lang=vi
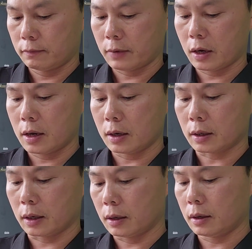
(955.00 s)
và đây là
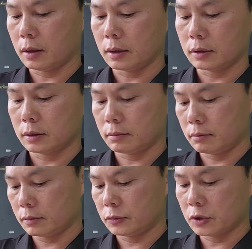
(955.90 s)
cái
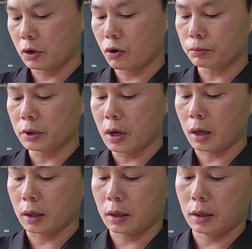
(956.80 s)
chân ốp tường